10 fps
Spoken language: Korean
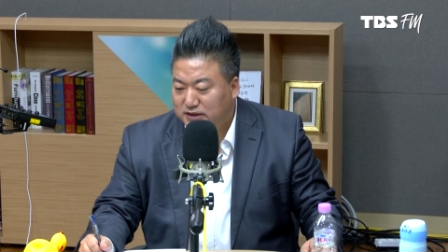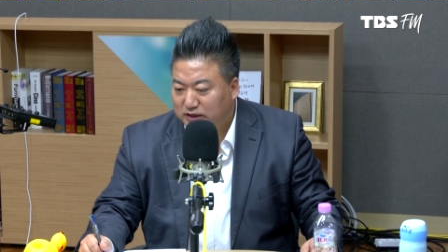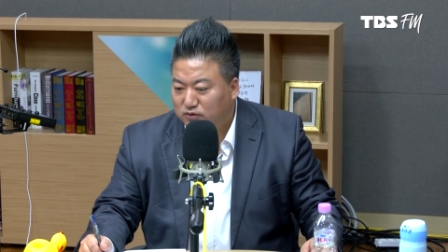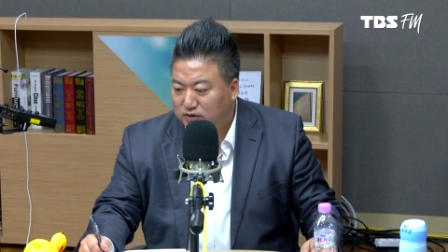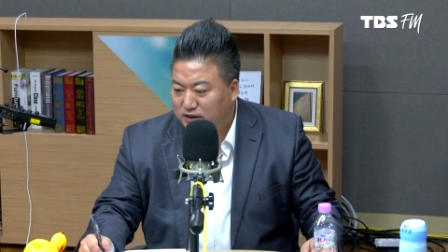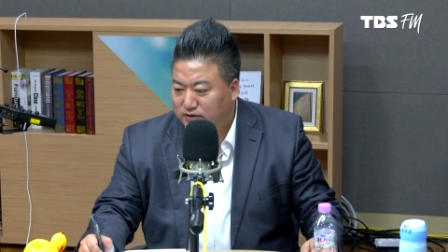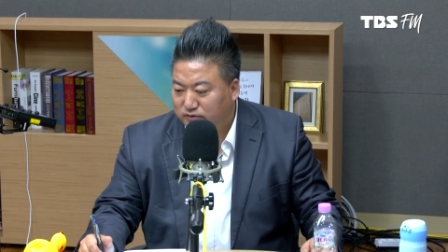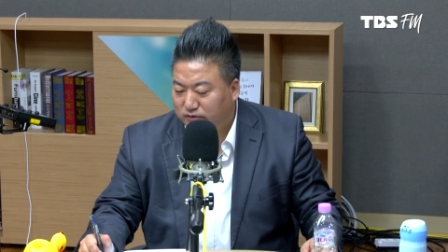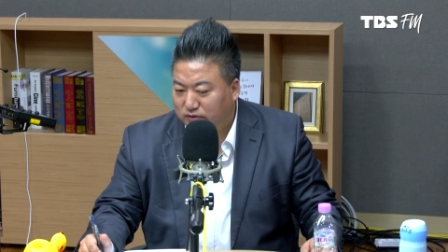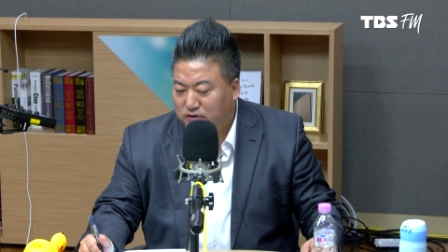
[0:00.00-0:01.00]
착용을 해야
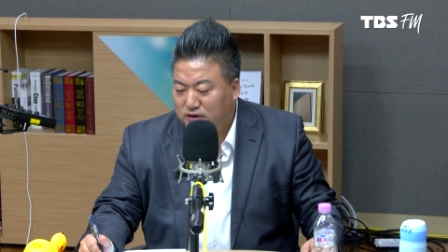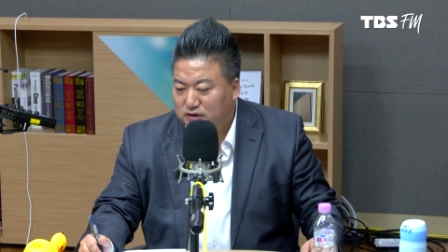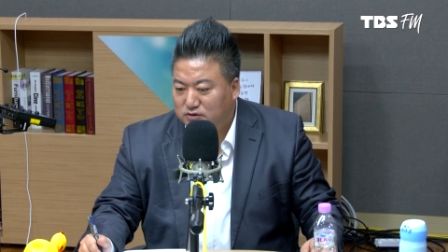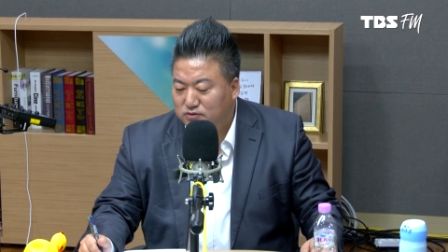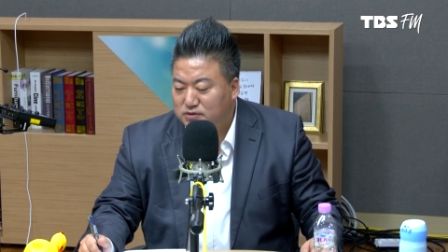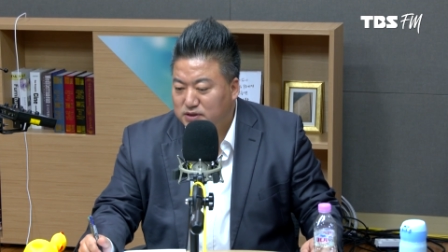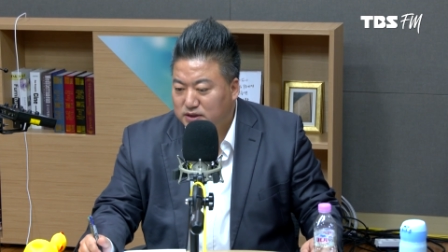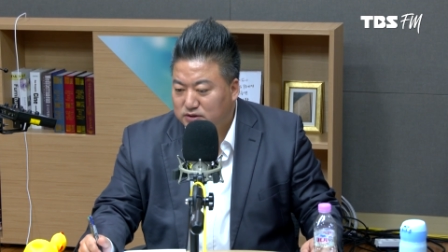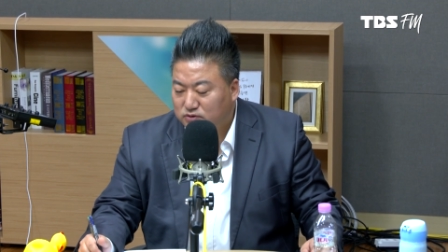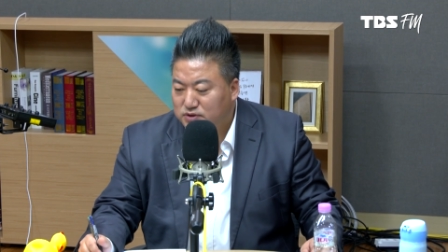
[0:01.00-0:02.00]
되고 손,
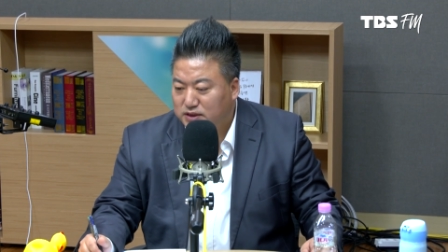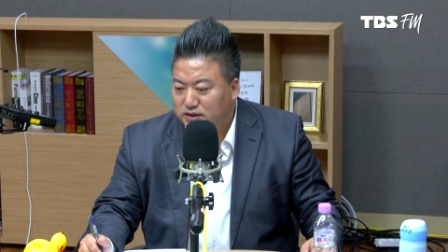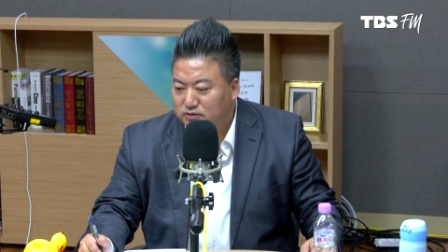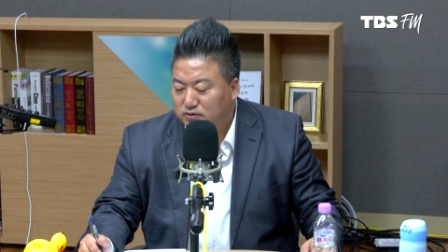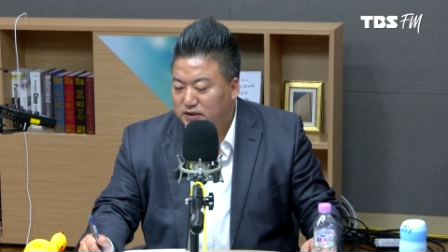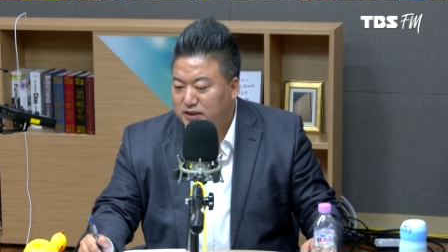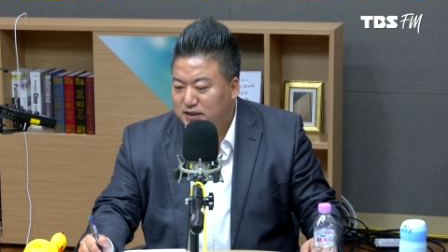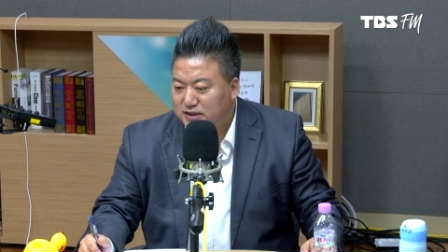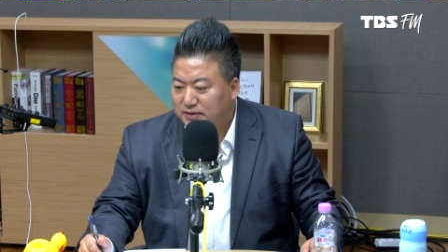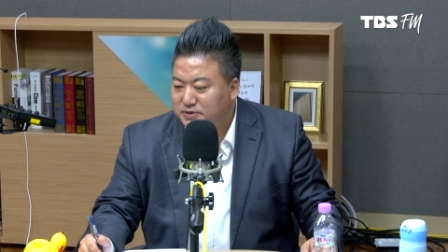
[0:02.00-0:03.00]
손 씻기도
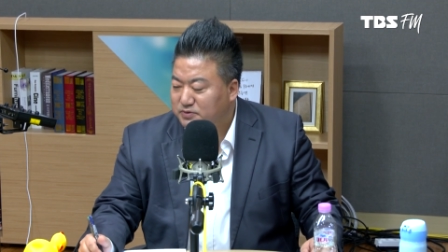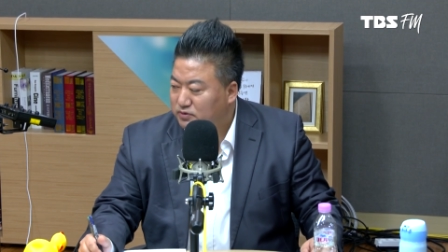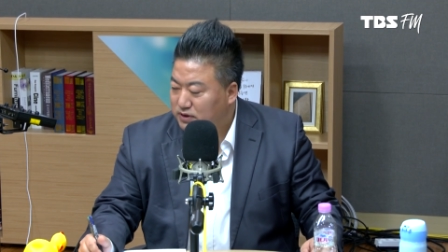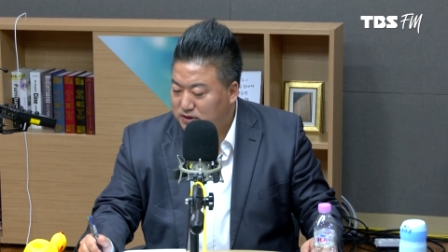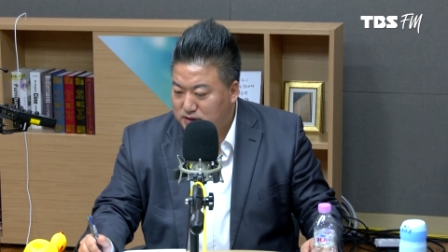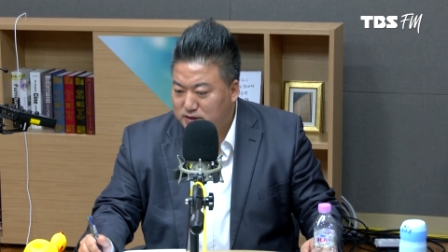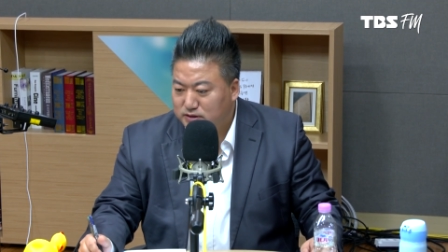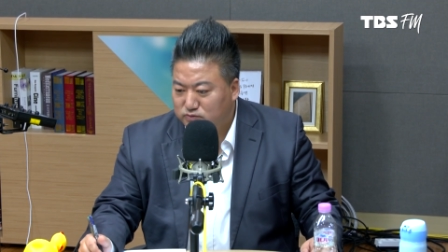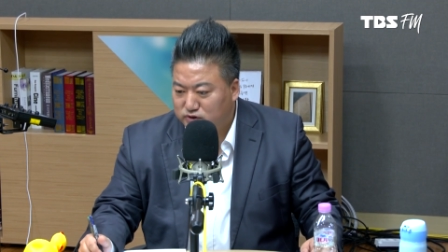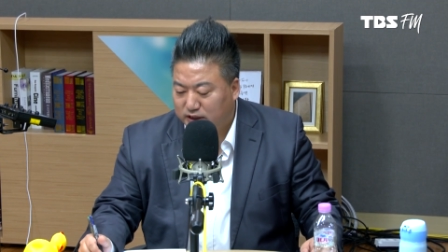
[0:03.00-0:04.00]
삼십 초간
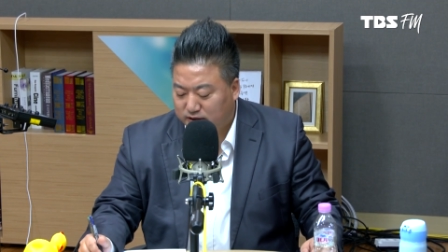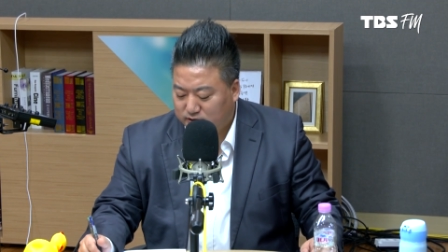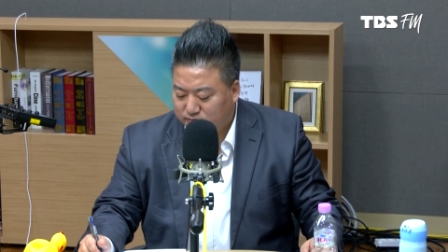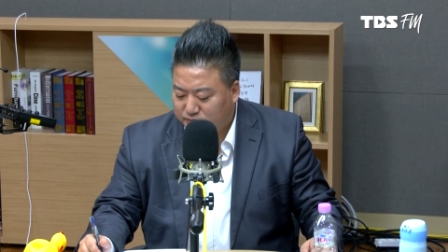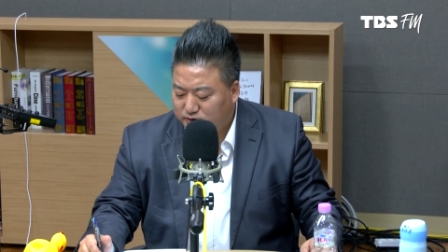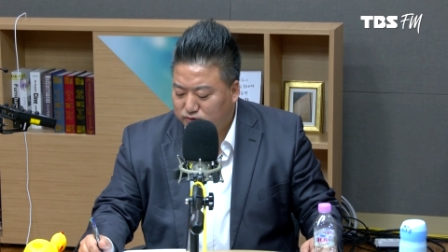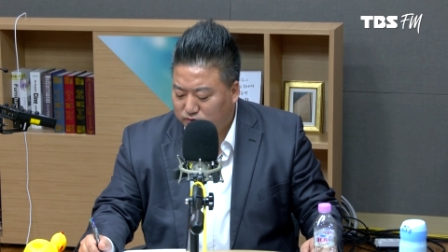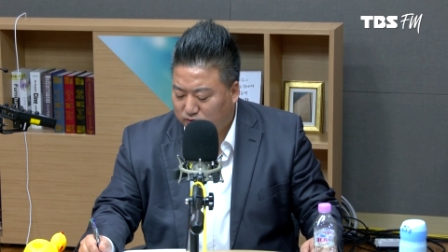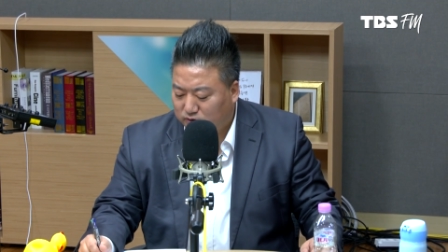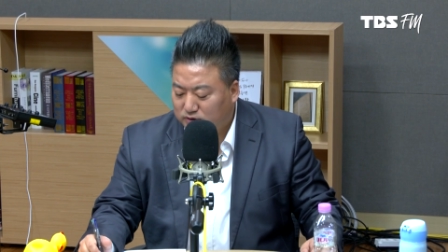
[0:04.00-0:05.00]
흐르는 물에
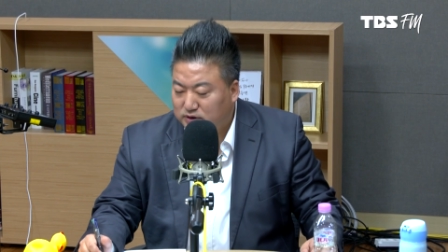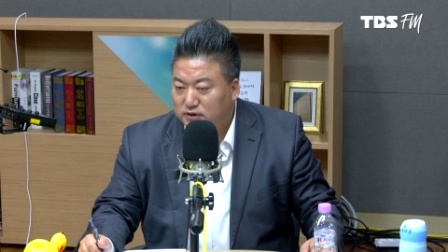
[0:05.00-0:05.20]
비누로